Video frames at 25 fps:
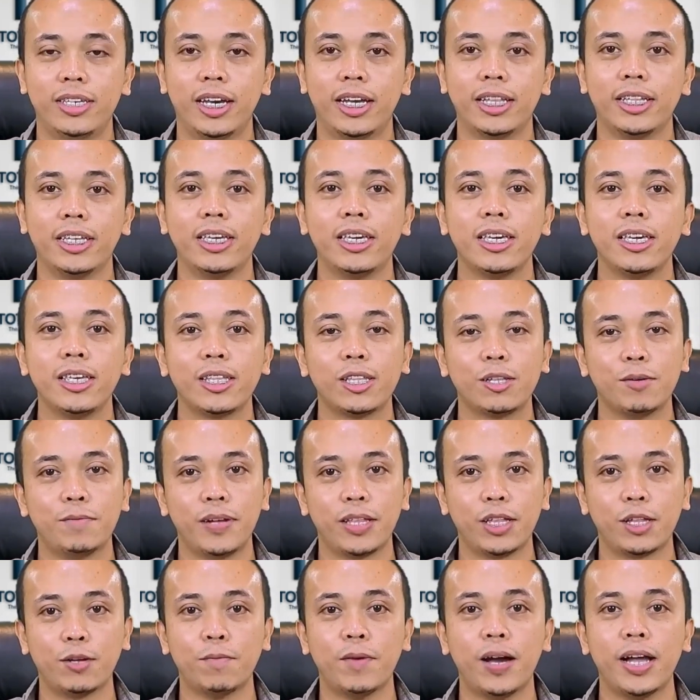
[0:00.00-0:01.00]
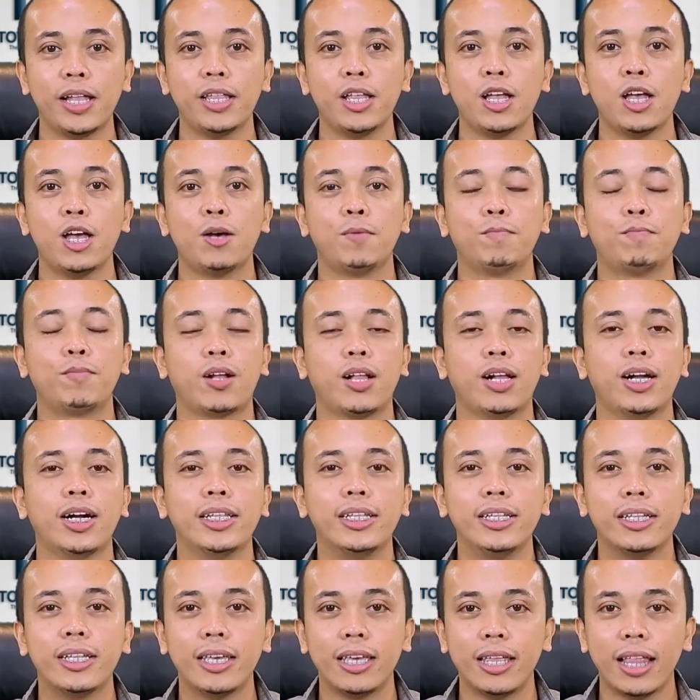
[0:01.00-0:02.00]
Jadi, teman-teman,
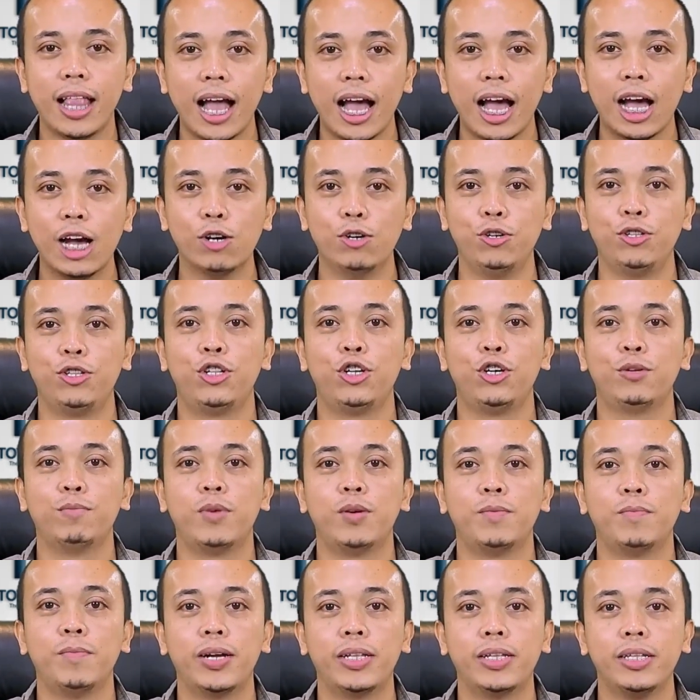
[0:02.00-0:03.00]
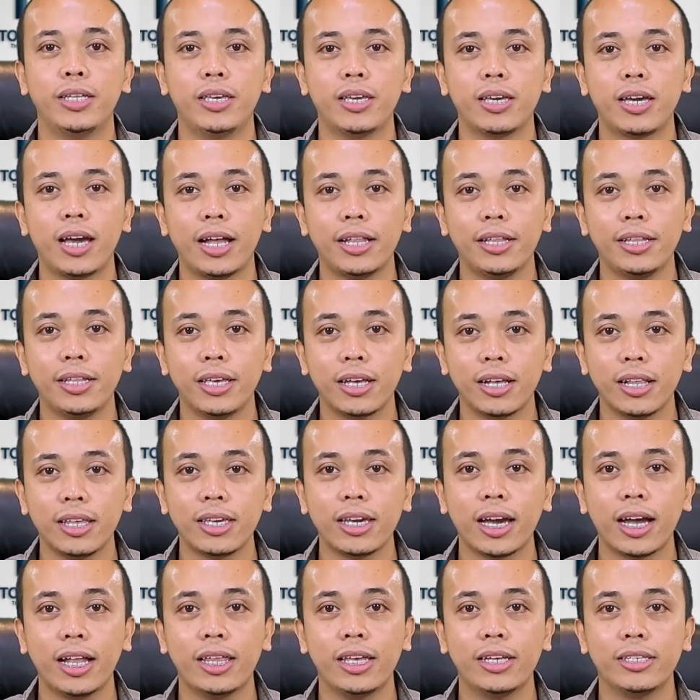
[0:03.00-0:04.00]
berhentilah untuk membandingkan
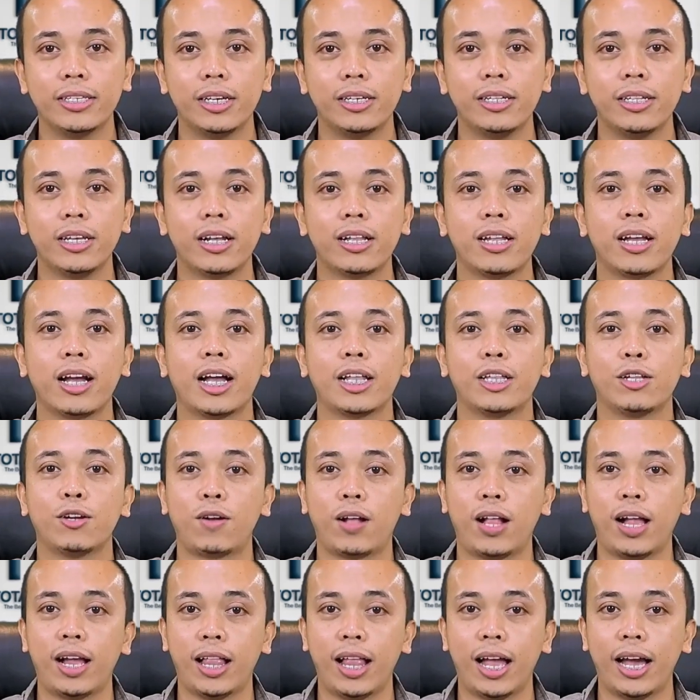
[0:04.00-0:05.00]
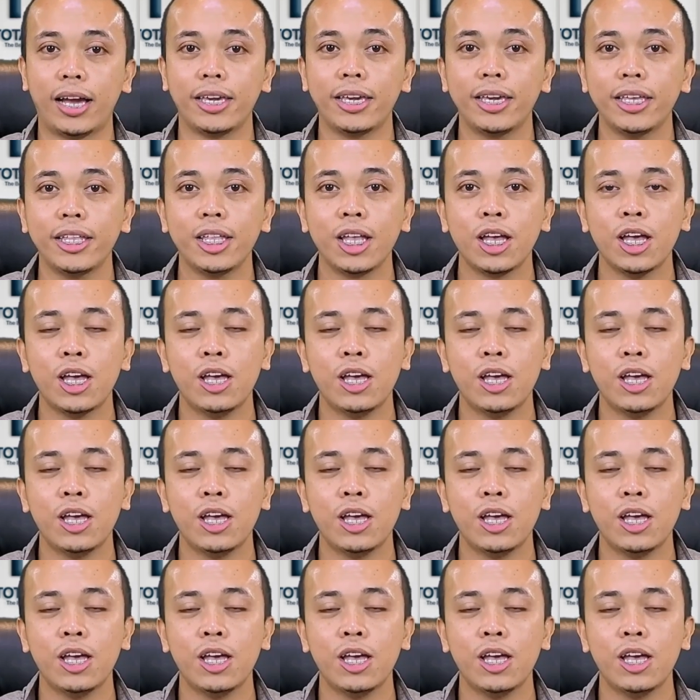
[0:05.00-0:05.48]
diri kalian sendiri dengan orang lain,